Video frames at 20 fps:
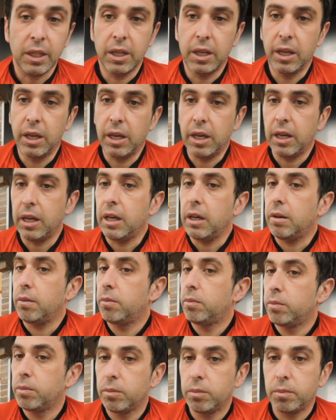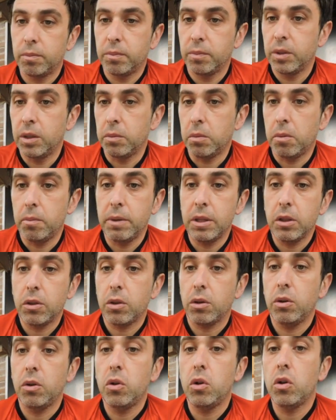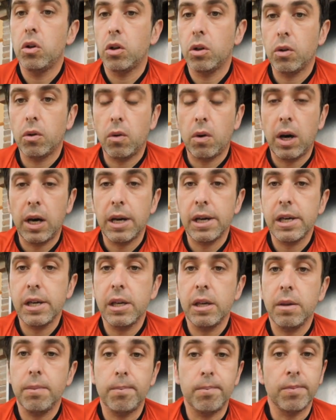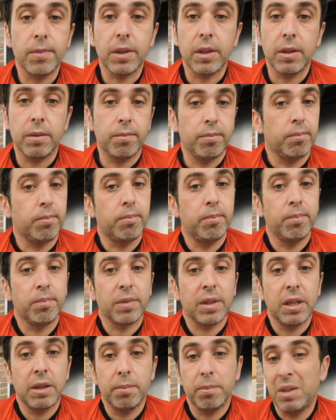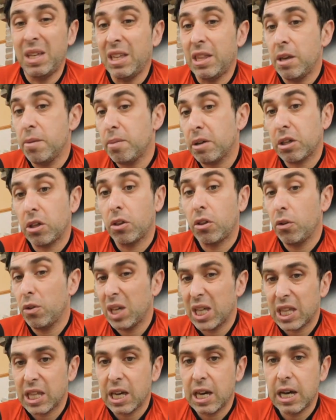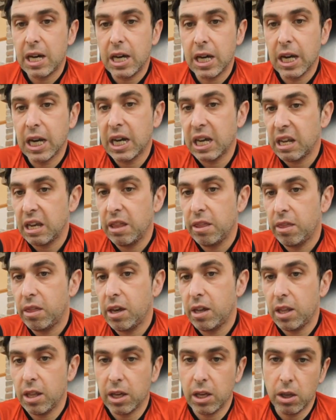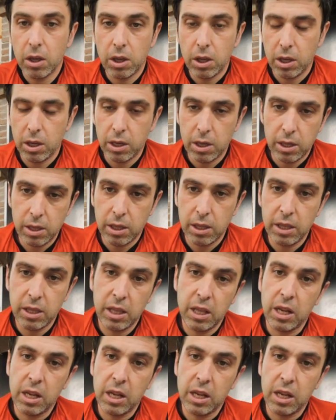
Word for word: Eh, de momento no lo hay y siempre ha existido esa creencia de que